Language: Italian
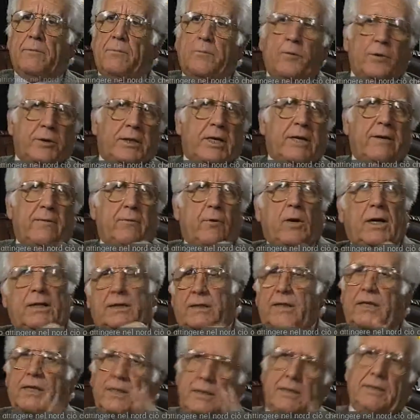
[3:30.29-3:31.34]
Potevo
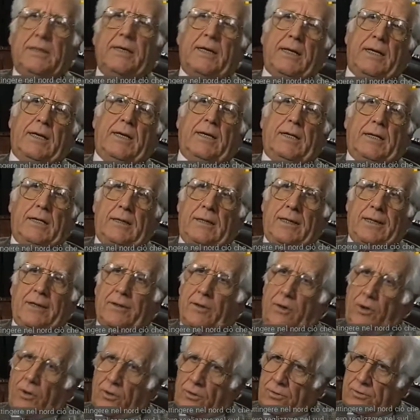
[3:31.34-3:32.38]
attingere nel
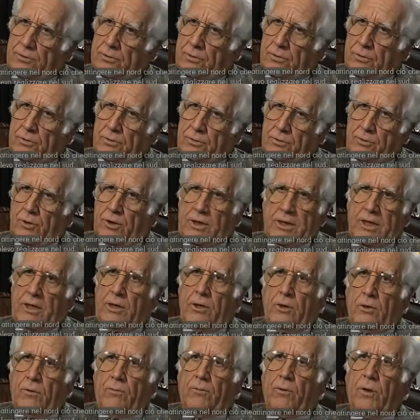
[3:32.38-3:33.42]
nord ciò che
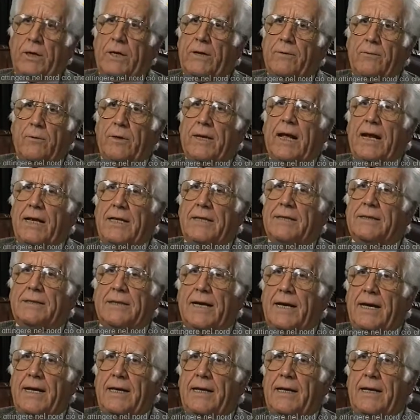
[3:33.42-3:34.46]
io volevo
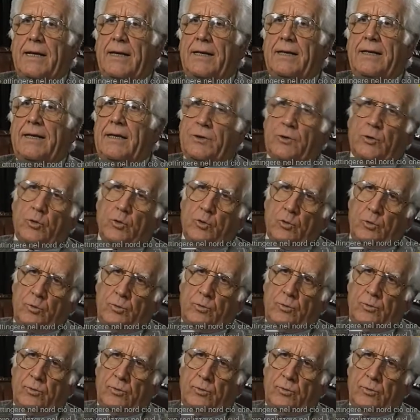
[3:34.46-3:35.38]
realizzare nel sud.